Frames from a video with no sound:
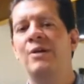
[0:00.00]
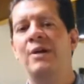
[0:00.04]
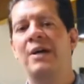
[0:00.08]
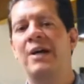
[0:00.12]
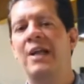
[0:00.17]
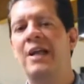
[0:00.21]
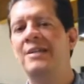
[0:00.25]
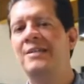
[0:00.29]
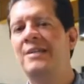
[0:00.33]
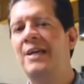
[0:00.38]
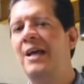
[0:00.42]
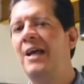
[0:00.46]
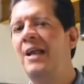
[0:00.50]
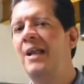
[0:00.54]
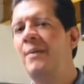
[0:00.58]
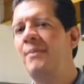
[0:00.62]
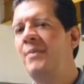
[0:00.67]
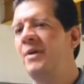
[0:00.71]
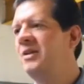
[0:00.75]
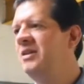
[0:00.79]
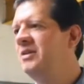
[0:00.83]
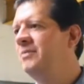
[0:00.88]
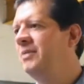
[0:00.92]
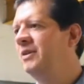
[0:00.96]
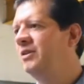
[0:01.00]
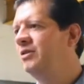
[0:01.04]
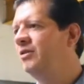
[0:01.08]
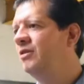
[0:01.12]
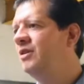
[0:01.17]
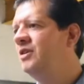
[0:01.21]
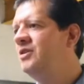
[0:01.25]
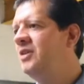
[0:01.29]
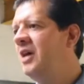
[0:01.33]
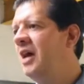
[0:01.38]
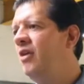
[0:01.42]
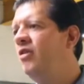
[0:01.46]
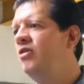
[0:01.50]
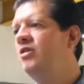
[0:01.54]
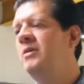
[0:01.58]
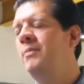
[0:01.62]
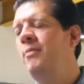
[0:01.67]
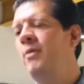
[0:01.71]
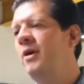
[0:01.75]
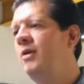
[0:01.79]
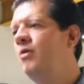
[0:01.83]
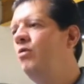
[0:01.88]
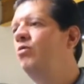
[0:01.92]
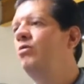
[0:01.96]
gracias a la participación de Charros y
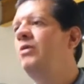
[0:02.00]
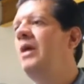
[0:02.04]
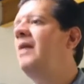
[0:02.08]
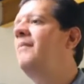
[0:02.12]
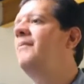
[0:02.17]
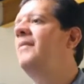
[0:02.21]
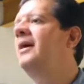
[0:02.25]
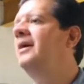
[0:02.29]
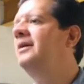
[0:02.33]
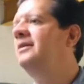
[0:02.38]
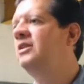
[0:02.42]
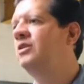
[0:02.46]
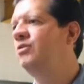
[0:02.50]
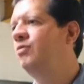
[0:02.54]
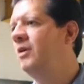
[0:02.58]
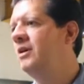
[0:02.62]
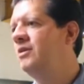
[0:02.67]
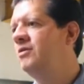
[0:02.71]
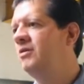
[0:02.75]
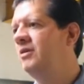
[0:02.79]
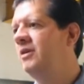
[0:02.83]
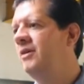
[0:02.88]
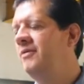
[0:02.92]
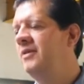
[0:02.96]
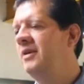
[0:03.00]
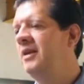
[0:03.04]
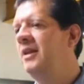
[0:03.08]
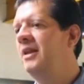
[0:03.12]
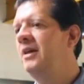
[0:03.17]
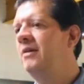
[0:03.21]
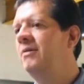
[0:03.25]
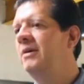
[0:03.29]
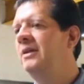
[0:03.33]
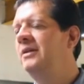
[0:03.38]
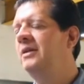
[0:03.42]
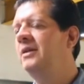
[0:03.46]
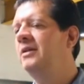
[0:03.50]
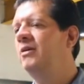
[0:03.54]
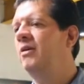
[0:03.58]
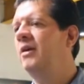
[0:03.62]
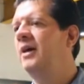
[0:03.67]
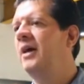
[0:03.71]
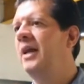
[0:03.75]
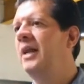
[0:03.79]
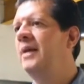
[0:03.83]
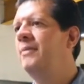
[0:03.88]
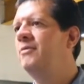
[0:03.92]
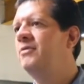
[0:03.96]
poder juntar más esfuerzos. Al final de cuentas lo
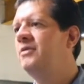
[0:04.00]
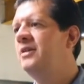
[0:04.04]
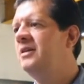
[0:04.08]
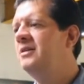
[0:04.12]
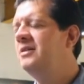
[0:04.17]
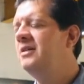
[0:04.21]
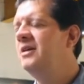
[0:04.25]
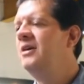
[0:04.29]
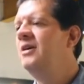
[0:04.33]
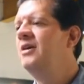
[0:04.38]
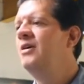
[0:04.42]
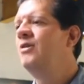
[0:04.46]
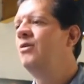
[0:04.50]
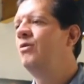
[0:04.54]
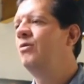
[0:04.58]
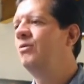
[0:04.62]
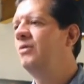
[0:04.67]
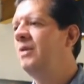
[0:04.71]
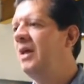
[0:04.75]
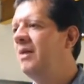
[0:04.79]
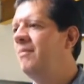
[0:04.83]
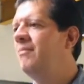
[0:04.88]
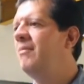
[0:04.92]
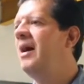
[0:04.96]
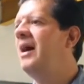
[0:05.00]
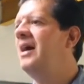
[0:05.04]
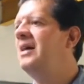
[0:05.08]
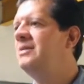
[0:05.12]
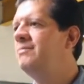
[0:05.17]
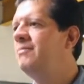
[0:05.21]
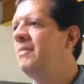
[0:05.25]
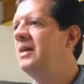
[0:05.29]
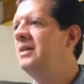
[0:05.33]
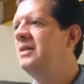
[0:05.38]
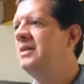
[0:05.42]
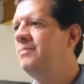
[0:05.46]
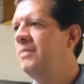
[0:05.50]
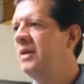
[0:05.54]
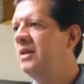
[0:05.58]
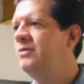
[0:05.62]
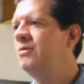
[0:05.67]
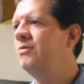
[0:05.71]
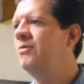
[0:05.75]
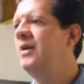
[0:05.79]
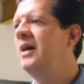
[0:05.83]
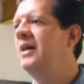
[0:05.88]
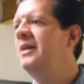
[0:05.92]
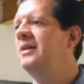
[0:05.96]
que queremos es juntar más, más,
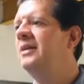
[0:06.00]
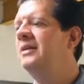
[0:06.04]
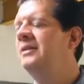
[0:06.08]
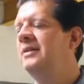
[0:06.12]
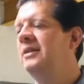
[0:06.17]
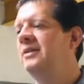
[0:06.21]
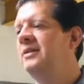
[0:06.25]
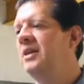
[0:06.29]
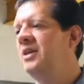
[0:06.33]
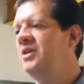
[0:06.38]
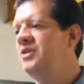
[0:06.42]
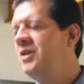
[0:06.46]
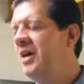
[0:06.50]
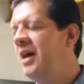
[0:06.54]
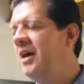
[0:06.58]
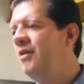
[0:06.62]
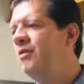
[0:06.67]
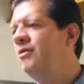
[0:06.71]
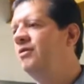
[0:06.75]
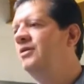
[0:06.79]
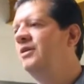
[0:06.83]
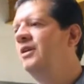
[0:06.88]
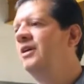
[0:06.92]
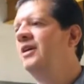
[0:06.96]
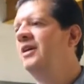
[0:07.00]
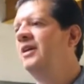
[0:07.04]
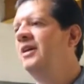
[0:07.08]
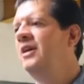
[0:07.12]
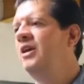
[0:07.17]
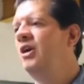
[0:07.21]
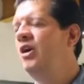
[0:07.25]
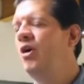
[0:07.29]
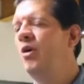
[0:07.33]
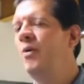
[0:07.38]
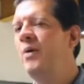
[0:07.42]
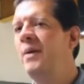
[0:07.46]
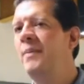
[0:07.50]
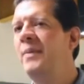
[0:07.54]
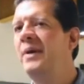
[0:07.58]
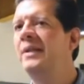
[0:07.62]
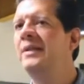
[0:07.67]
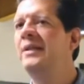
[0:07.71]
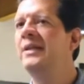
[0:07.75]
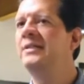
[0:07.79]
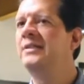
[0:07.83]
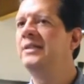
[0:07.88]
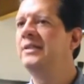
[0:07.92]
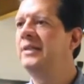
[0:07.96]
más juguetes entre Charros y
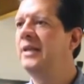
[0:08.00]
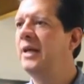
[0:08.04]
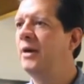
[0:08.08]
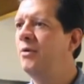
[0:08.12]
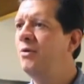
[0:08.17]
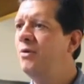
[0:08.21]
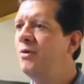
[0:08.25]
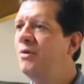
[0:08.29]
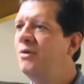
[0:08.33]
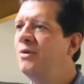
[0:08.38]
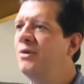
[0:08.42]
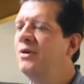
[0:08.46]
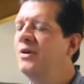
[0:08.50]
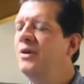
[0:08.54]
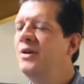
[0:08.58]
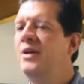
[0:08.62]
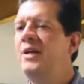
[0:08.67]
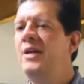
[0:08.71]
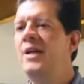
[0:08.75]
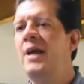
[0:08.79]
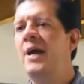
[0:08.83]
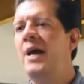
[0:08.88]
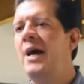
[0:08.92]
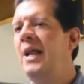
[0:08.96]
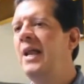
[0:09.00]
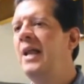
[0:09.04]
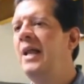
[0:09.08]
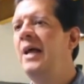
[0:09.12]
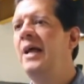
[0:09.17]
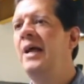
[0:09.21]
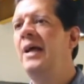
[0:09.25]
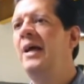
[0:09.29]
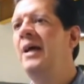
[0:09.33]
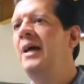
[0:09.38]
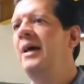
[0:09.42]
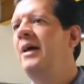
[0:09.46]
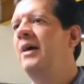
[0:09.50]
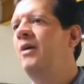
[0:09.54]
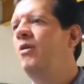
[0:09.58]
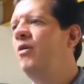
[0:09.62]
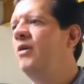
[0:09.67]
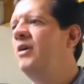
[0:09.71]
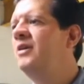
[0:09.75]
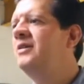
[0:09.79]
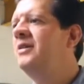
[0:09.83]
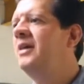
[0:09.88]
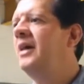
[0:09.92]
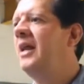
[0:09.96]
obviamente Citeur y llegarle
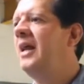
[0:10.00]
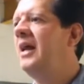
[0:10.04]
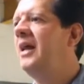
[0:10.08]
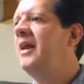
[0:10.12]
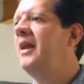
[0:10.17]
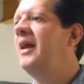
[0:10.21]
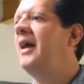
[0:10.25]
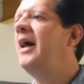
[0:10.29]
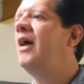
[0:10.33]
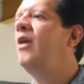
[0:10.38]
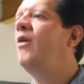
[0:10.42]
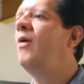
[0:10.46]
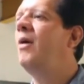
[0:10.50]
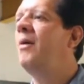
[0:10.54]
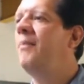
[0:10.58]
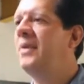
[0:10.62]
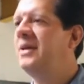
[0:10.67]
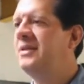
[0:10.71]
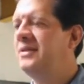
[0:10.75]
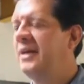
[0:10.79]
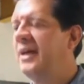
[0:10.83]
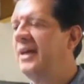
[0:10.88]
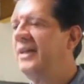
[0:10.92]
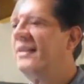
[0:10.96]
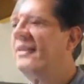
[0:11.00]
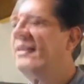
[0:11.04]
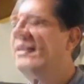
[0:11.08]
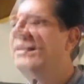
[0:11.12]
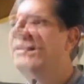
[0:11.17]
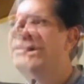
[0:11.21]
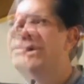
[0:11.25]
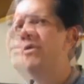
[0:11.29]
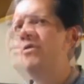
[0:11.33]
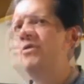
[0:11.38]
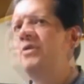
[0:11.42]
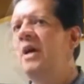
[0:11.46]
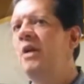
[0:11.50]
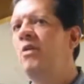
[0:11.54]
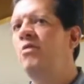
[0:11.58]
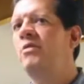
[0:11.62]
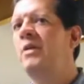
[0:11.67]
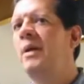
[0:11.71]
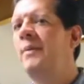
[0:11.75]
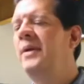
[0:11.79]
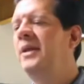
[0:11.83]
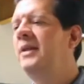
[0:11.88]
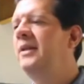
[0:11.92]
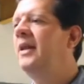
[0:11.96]
con ese gran regalo a más gente. Bueno, Charros
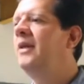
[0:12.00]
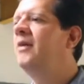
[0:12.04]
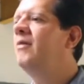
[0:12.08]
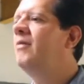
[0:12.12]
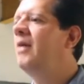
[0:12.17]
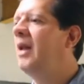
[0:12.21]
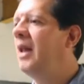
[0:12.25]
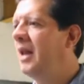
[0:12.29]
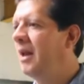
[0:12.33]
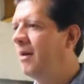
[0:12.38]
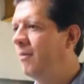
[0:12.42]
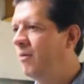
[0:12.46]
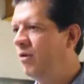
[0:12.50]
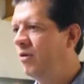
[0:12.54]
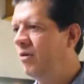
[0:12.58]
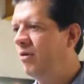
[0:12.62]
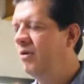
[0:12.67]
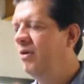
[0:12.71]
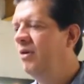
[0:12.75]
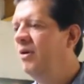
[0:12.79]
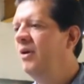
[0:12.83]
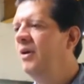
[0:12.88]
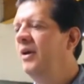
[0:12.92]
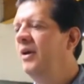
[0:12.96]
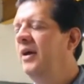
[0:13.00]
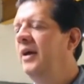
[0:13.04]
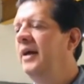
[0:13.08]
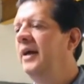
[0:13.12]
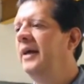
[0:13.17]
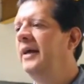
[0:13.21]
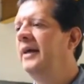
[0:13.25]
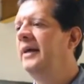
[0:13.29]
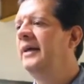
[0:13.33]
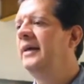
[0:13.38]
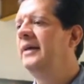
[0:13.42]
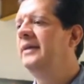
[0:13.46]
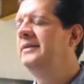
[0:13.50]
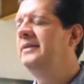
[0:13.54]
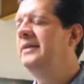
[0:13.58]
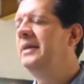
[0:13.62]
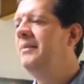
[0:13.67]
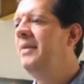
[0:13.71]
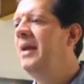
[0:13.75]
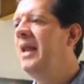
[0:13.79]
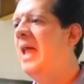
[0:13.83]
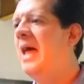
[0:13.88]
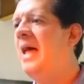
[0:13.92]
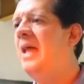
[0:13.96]
también tiene una labor eh,
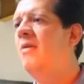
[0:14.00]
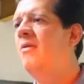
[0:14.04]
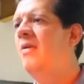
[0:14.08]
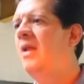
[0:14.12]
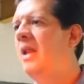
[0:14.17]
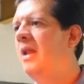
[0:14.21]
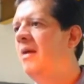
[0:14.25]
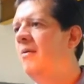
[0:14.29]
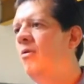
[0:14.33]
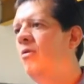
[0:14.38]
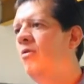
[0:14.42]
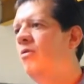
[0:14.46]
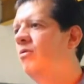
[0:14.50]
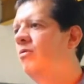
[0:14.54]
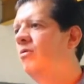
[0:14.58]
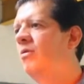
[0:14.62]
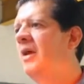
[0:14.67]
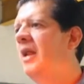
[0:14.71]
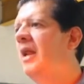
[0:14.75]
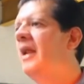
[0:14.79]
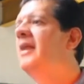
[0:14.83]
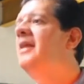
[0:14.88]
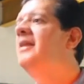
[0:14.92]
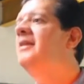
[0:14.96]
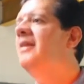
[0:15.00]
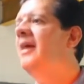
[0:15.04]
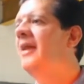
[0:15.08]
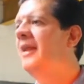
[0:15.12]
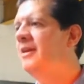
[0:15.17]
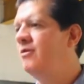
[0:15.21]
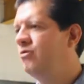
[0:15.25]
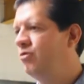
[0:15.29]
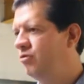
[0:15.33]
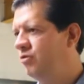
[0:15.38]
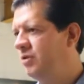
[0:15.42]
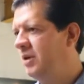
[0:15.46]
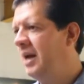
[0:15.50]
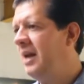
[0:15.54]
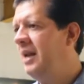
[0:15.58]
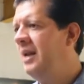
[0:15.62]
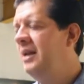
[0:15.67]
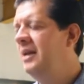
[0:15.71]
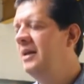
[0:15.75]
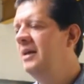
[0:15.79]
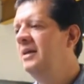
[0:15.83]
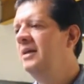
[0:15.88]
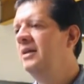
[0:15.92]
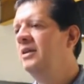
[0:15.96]
similar, una labor, un gran interés
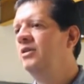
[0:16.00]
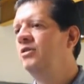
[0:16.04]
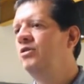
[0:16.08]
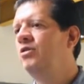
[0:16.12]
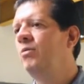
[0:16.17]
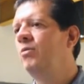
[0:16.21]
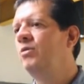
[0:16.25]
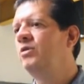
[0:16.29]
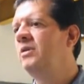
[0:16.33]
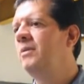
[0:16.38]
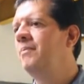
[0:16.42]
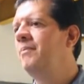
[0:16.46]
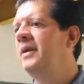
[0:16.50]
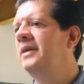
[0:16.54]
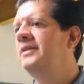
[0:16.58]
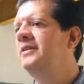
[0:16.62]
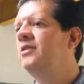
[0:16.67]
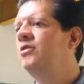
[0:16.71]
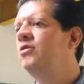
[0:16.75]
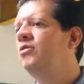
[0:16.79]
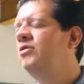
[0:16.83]
social. Somos empresas